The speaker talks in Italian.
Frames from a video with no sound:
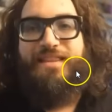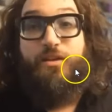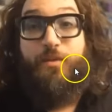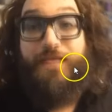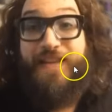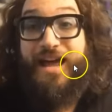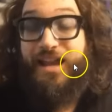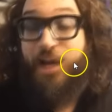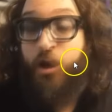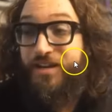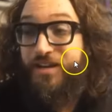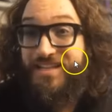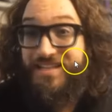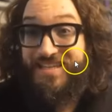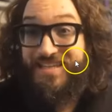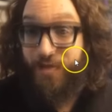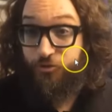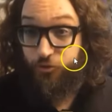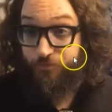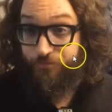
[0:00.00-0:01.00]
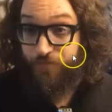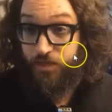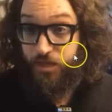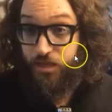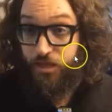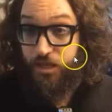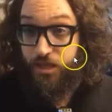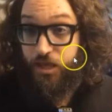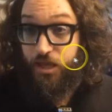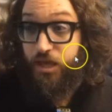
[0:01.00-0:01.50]
smettere di guardarla, ho iniziato
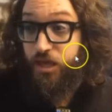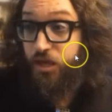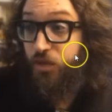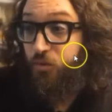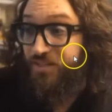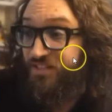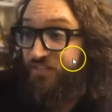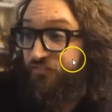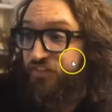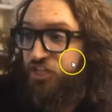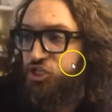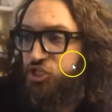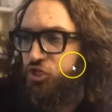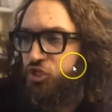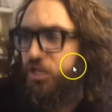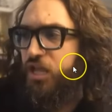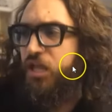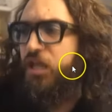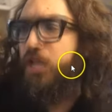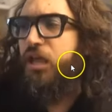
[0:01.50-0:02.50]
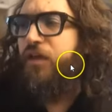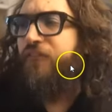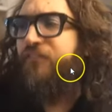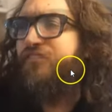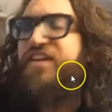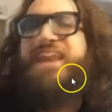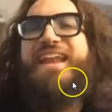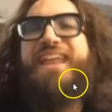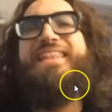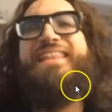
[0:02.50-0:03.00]
eh, questa fiction
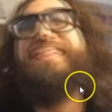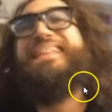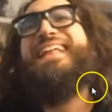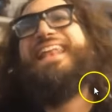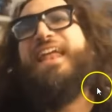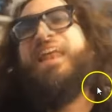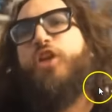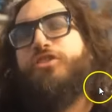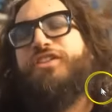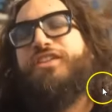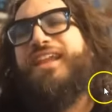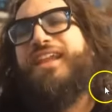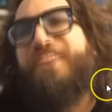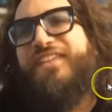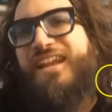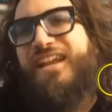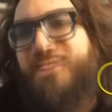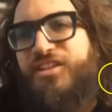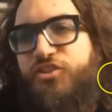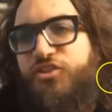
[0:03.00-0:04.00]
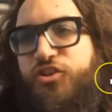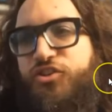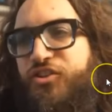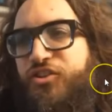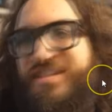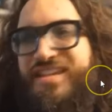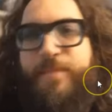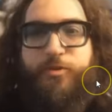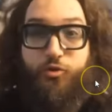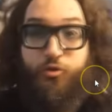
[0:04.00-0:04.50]
vener- nella notte tra venerdì
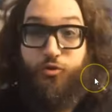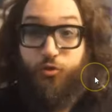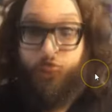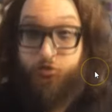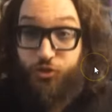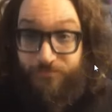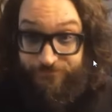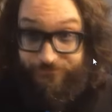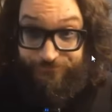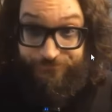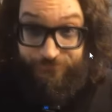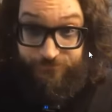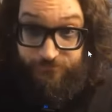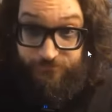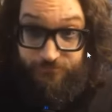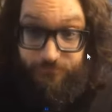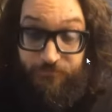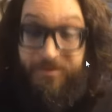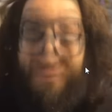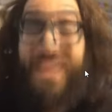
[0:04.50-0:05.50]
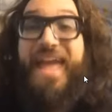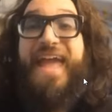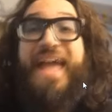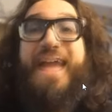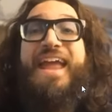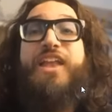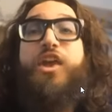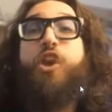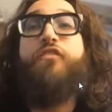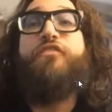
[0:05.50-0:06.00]
scorso e sabato scorso
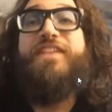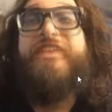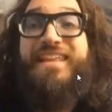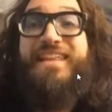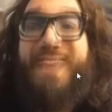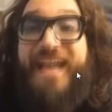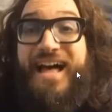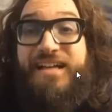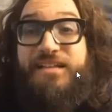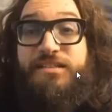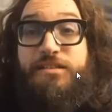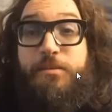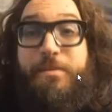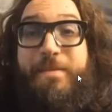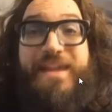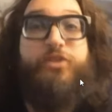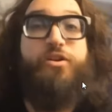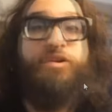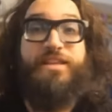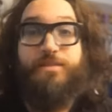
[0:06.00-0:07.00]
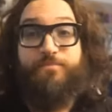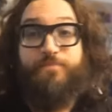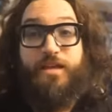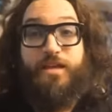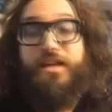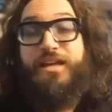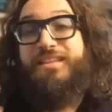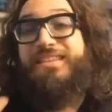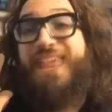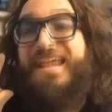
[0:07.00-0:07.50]
e l'ho finita
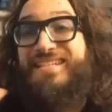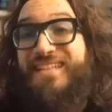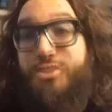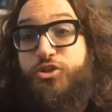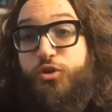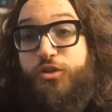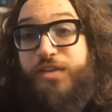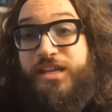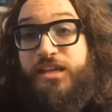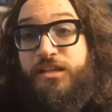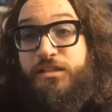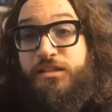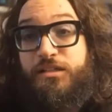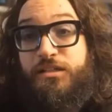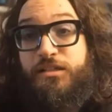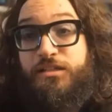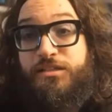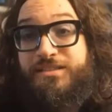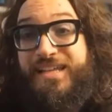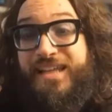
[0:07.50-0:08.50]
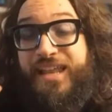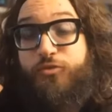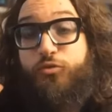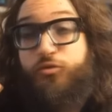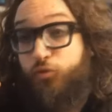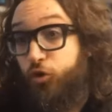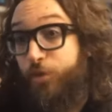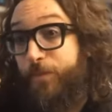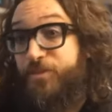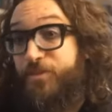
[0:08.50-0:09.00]
mercoledì, tre stagioni della,
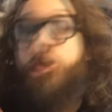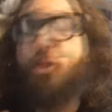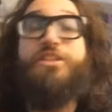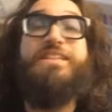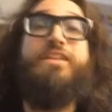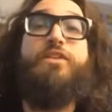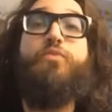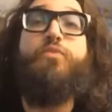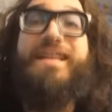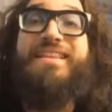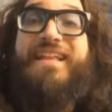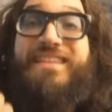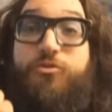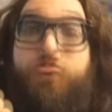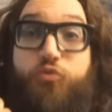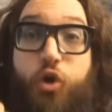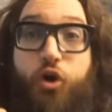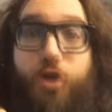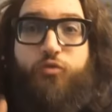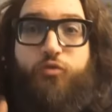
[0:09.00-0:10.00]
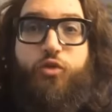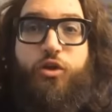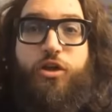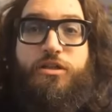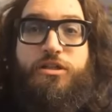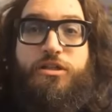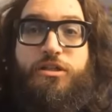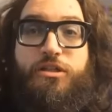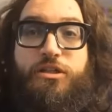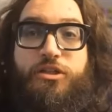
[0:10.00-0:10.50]
con episodi della durata di un'ora
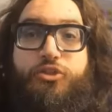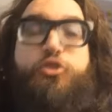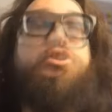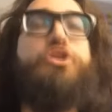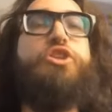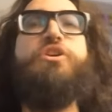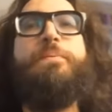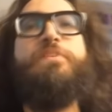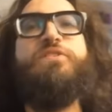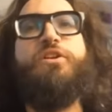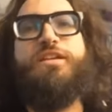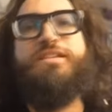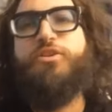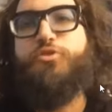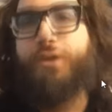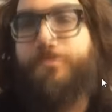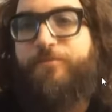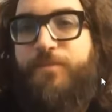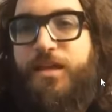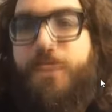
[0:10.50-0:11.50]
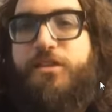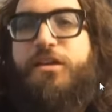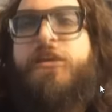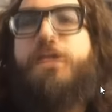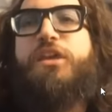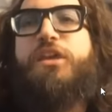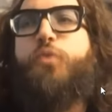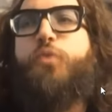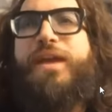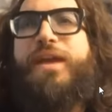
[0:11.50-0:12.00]
l'uno, 12 episodi a stagione.
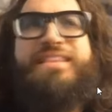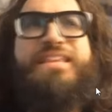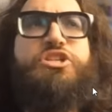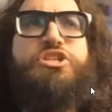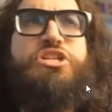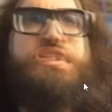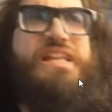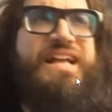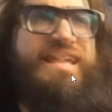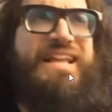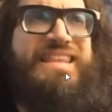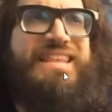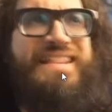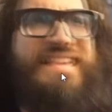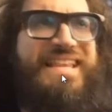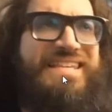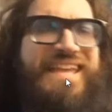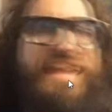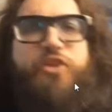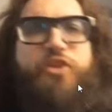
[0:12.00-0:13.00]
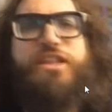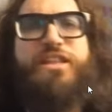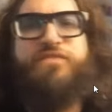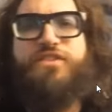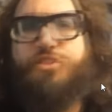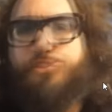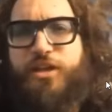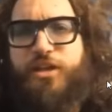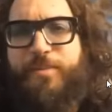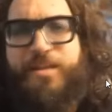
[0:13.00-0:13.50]
Quindi circa 36 ore
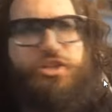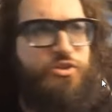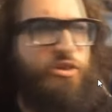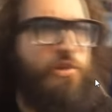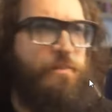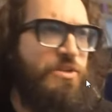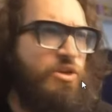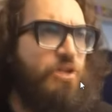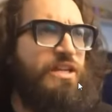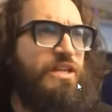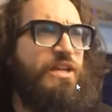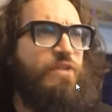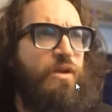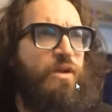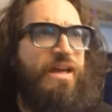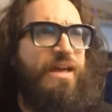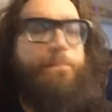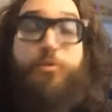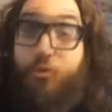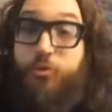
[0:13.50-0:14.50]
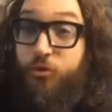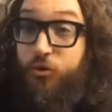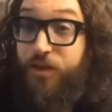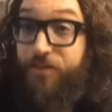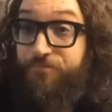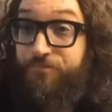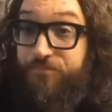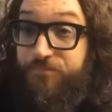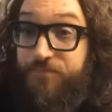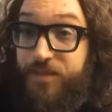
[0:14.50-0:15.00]
di visione, perché ci sono episodi che durano anche più di
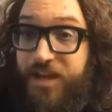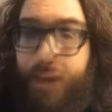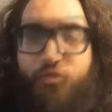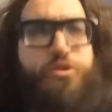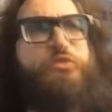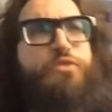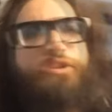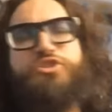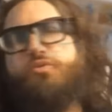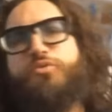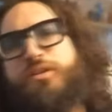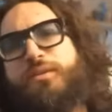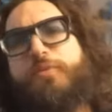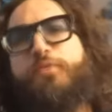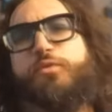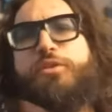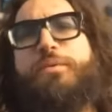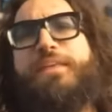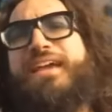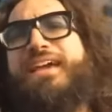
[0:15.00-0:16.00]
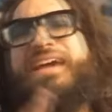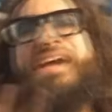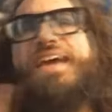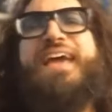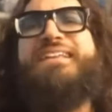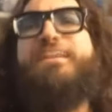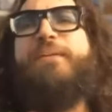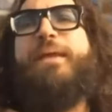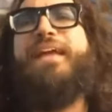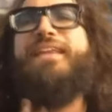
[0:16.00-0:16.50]
un'ora, alcuni che durano 50 minuti, quindi
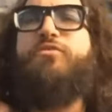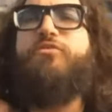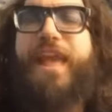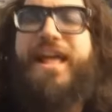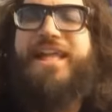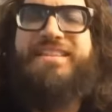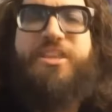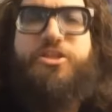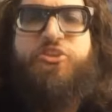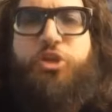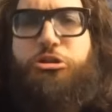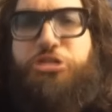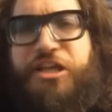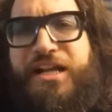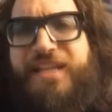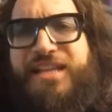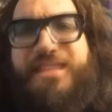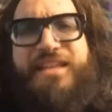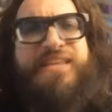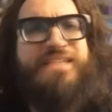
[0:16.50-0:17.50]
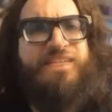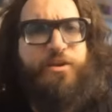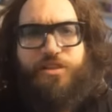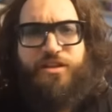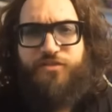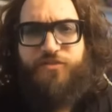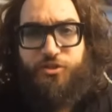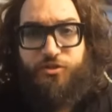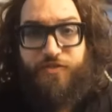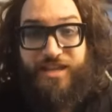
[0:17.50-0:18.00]
di media un'oretta sono circa 36
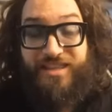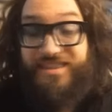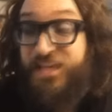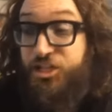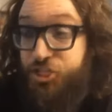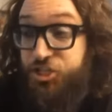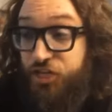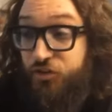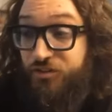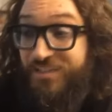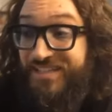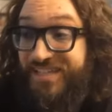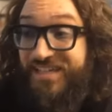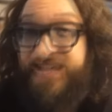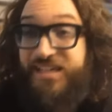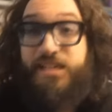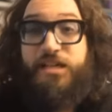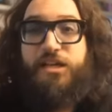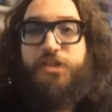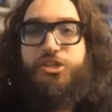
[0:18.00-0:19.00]
ore di visione, nel giro di